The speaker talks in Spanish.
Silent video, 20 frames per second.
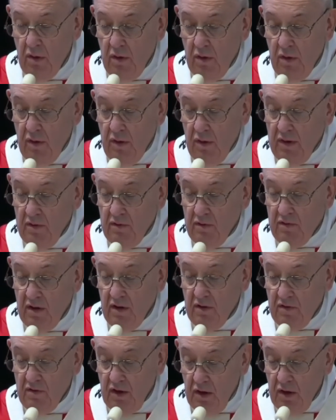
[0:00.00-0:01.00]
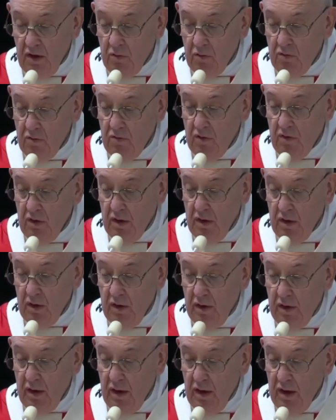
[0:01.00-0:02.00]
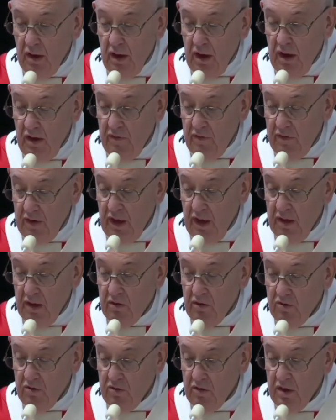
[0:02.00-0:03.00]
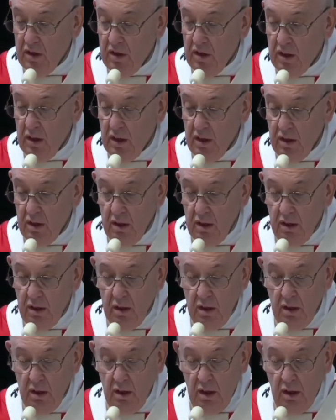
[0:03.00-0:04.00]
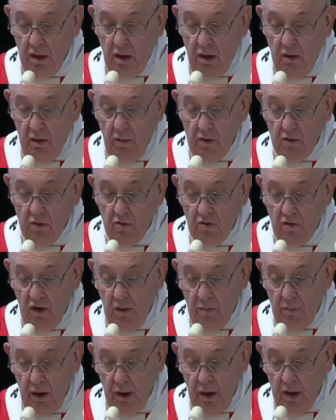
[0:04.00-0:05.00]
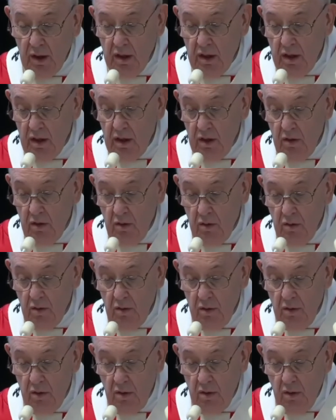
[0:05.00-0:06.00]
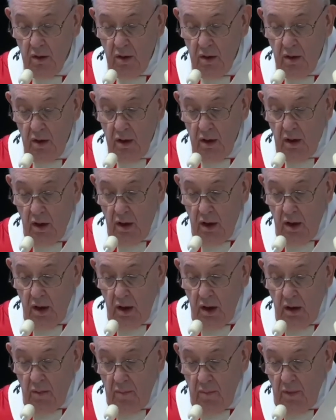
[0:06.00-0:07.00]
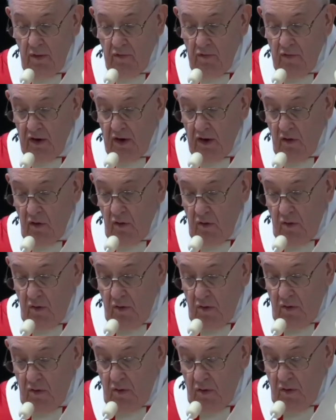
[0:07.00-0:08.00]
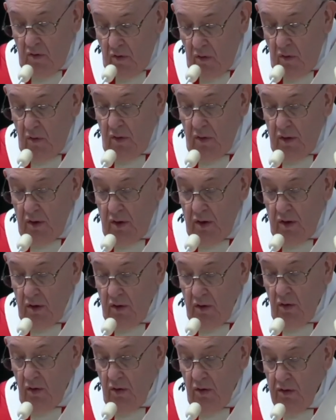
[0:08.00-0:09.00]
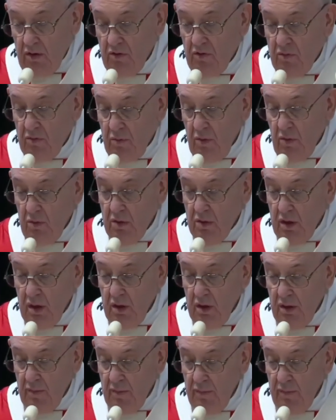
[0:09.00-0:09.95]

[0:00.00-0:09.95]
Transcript: cuando nos encontremos en un callejón sin salida, sin luz y sin escapatoria, cuando parezca que ni siquiera Dios responde,